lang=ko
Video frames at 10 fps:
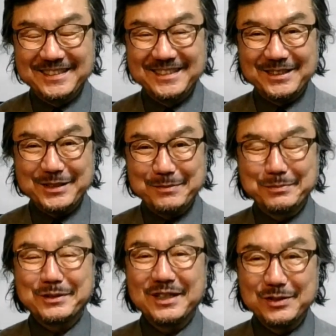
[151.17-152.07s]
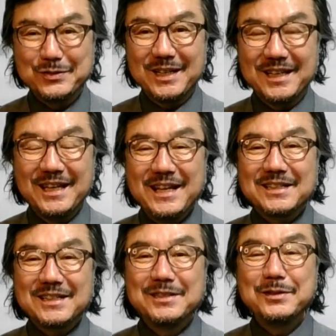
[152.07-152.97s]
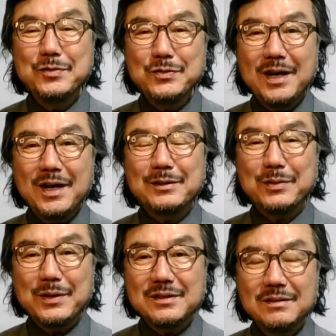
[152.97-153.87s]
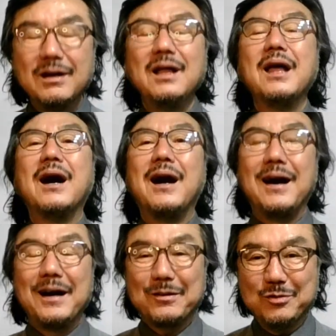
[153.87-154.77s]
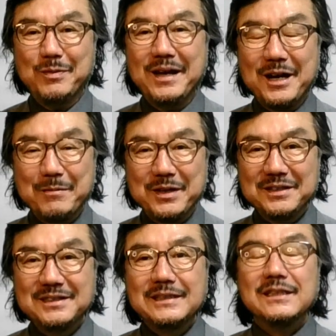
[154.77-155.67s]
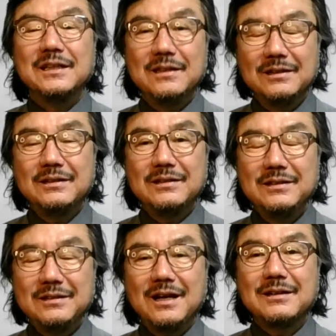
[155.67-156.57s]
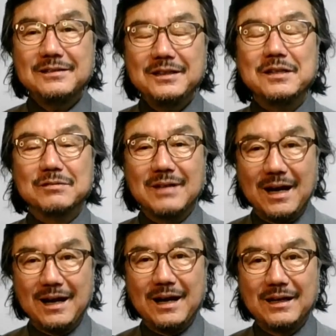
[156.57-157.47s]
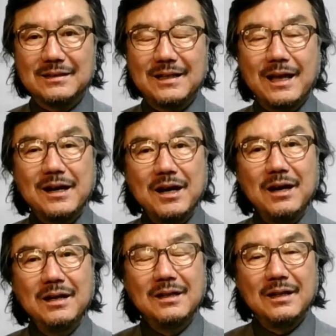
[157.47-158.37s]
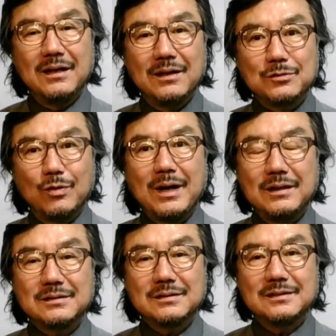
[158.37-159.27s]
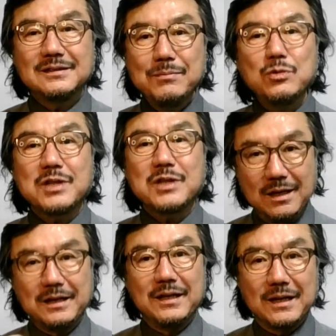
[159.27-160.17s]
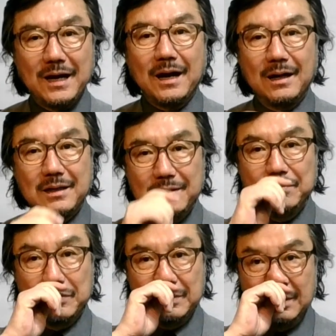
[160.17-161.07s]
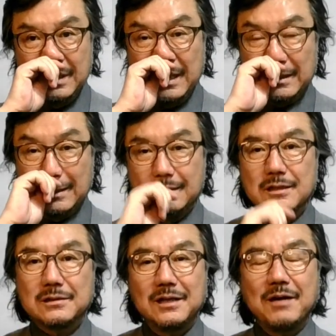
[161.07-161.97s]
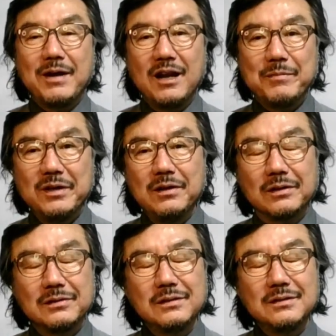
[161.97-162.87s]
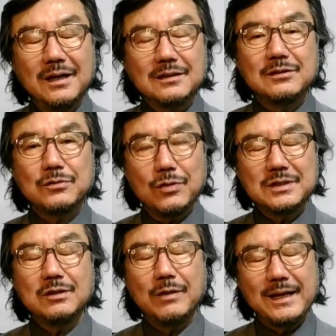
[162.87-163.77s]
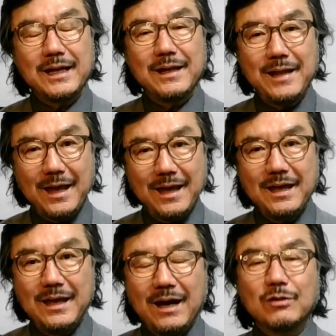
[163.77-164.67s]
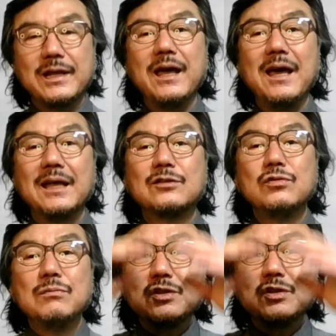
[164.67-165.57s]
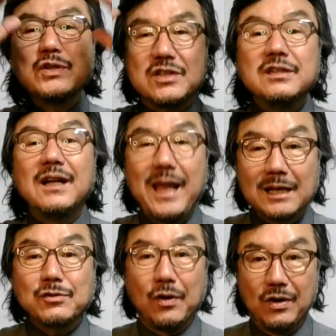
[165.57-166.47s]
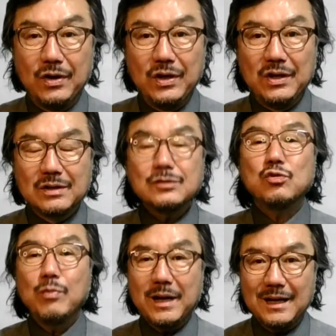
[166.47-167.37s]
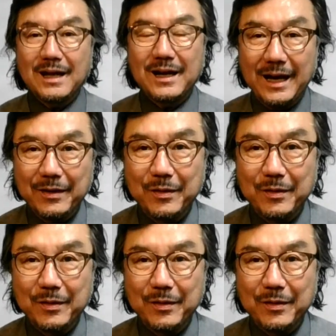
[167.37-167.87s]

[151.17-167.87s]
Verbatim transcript: 어렴풋한 윤곽이. 그 윤곽을 통해서 아 쿠바에 가면 이러이러이러한 것들이 있구나. 내가 어, 좋아하는 것은 인물 촬영이니까 인물을 길거리에서 스냅하려면 어떤 어떤 것들을 꼭 찍어와야 되겠네. 어, 대충 머릿속에 정리를 하죠. 그래서 쿠바를 알아가요.